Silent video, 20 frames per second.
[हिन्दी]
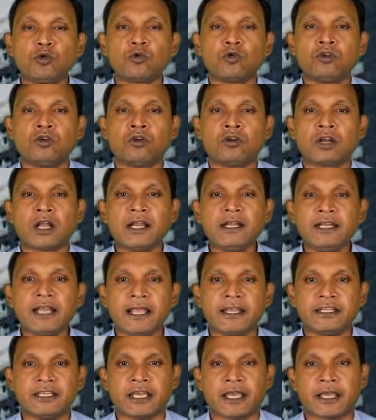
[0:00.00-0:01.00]
अनुकूल होना
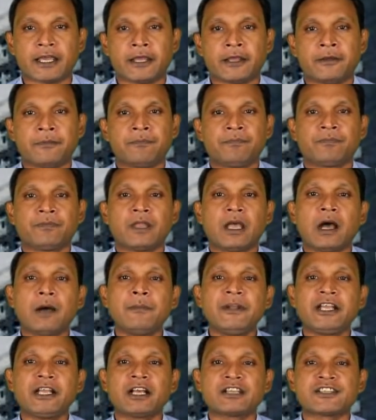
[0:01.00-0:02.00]
नहीं है
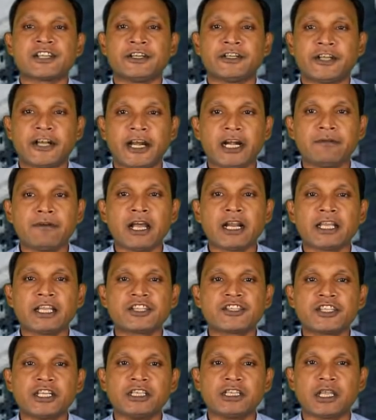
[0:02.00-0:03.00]
अमेरिका से ट्रेड वार
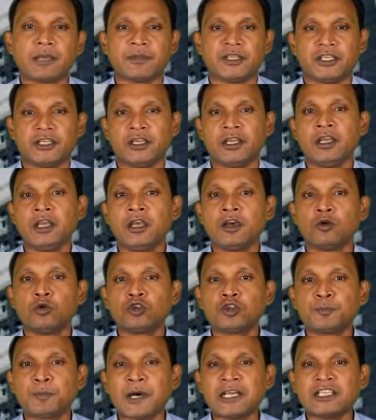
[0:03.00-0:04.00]
के चलते भी
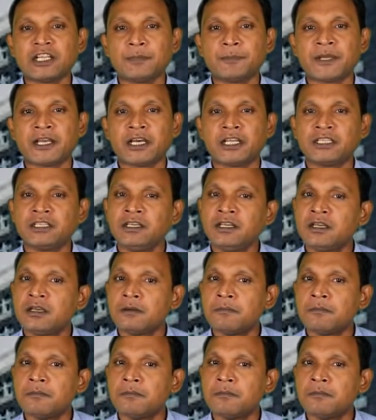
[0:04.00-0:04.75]
उत्पादन बेहद